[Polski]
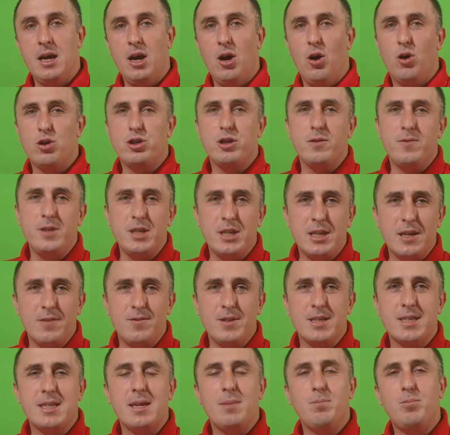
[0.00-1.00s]
Oczywiście
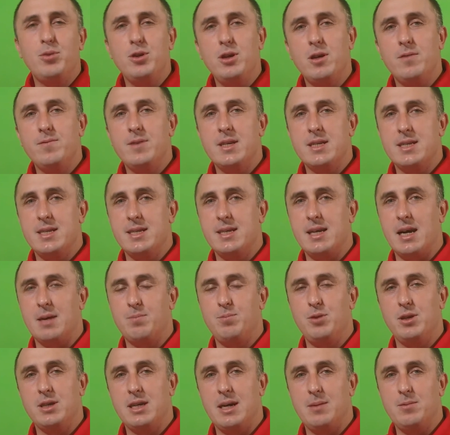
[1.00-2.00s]
występują w
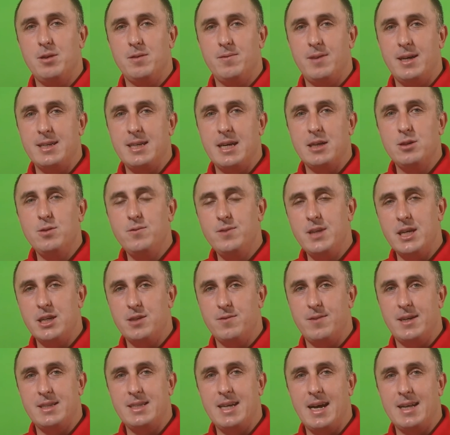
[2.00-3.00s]
językach programowania
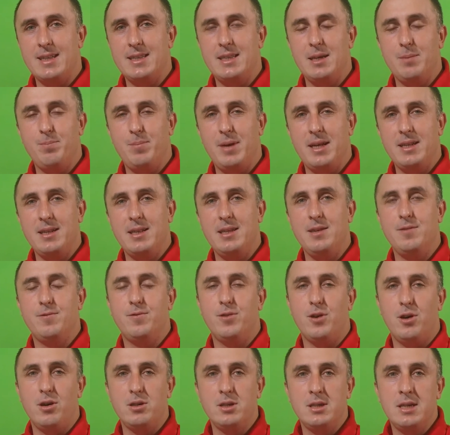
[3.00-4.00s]
również warianty pętli
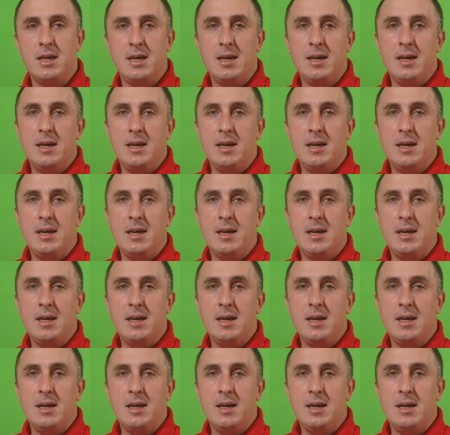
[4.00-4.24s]
for,